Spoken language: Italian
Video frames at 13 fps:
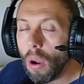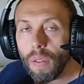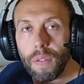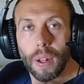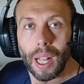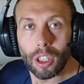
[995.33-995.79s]
Ho
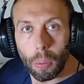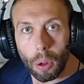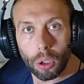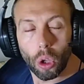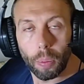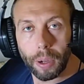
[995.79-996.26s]
frenato
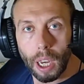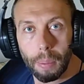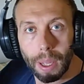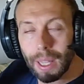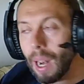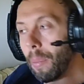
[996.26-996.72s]
molto
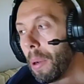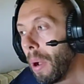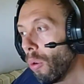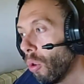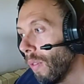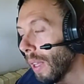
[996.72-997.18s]
prima nella
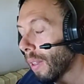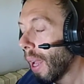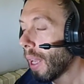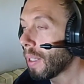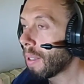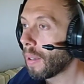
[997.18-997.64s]
prima curva a
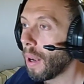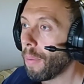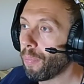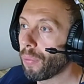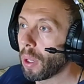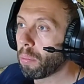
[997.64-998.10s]
destra,
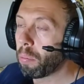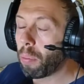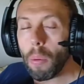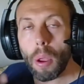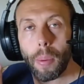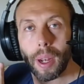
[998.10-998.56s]

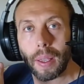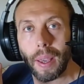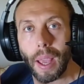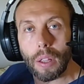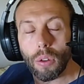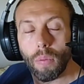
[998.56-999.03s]
proprio
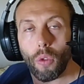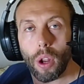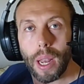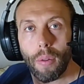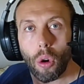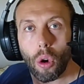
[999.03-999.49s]
perché non
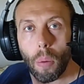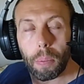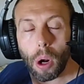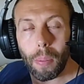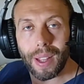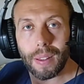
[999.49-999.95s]
volevo
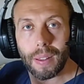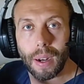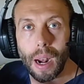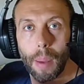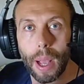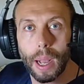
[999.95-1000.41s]
compromettere
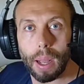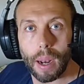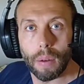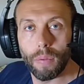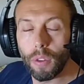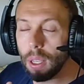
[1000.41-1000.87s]
la mia gara
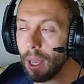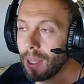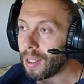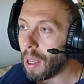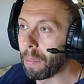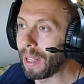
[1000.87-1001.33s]
al via e
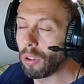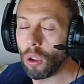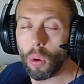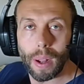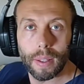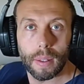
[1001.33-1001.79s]

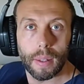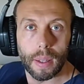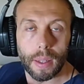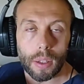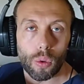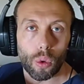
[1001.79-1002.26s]
sapendo
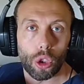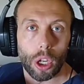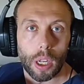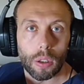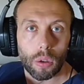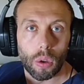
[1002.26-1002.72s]
quante ne
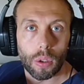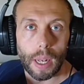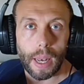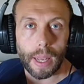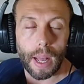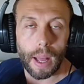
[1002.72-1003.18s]
succedono
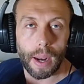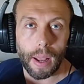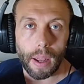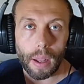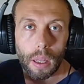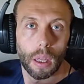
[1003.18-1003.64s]
nelle
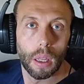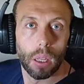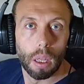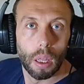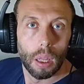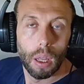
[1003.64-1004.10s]
gare
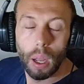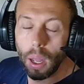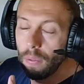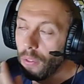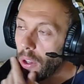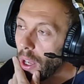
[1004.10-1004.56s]

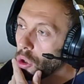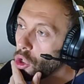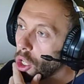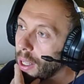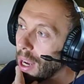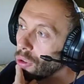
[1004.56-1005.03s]
al via ho
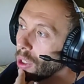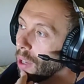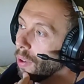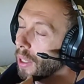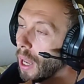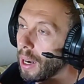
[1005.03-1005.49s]
cercato di
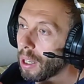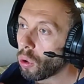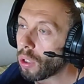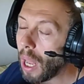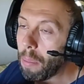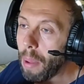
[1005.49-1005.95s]
evitare
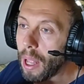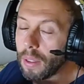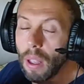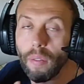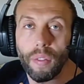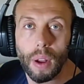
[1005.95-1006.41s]

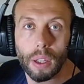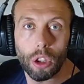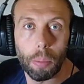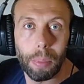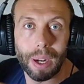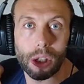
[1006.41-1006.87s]
totalmente,
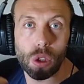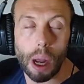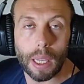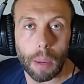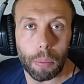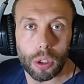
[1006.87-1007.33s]
infatti ho perso
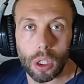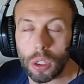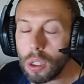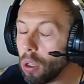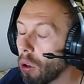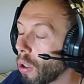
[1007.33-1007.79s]
anche
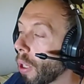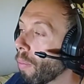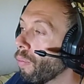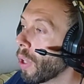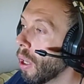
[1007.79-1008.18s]
posizioni.